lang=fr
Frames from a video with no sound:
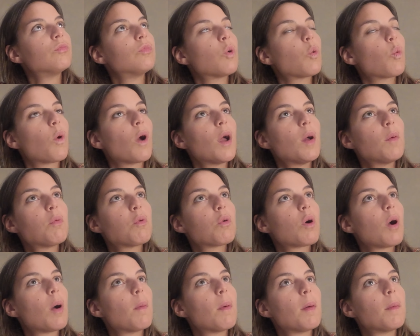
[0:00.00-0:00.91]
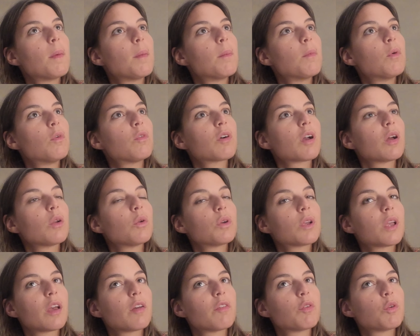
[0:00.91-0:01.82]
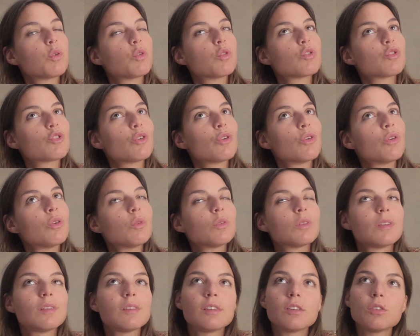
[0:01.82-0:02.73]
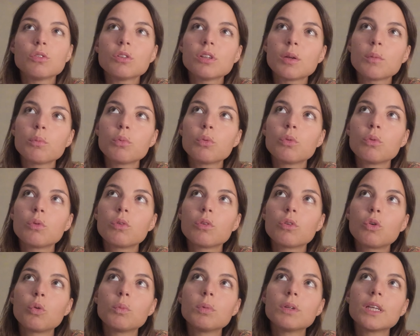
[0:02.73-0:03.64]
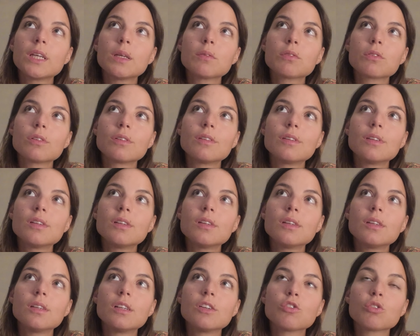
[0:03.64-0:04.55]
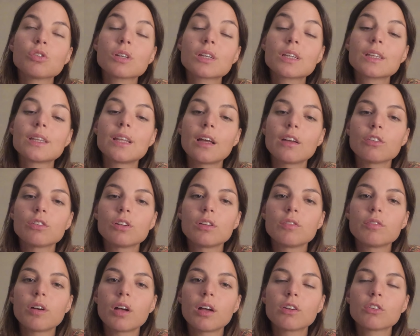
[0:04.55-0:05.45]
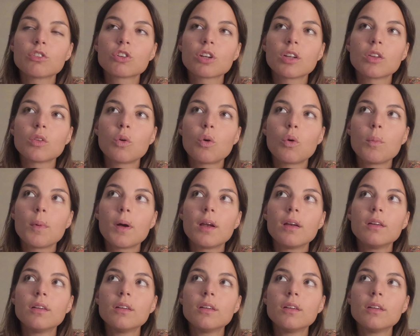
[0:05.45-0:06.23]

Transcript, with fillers: Ouais, pourquoi pas même offrir le café aux gens. Ça c'est juste un peu compliqué, parce que si les gens tâchent les fringues, je serais trop mal.